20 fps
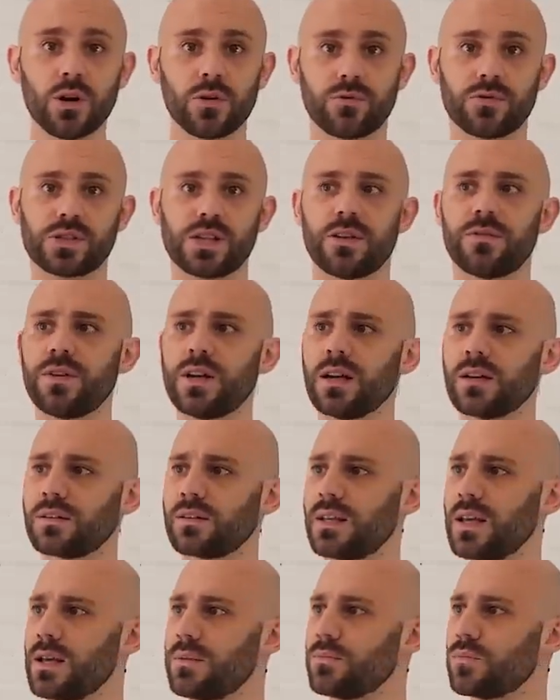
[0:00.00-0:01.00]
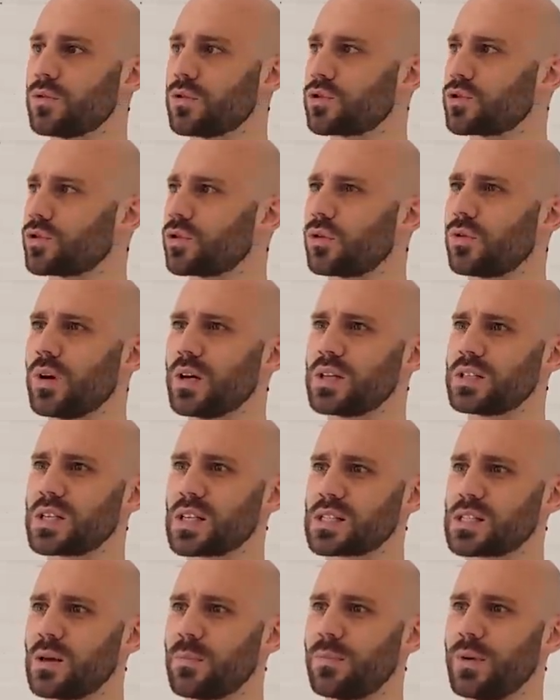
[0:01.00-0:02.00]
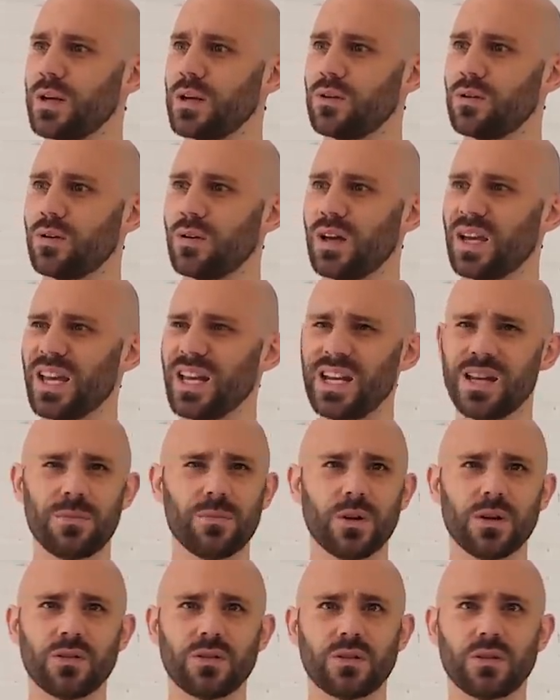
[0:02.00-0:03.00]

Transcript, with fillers: vous avez un thème, euh, je crois que ça s'appelle euh, Element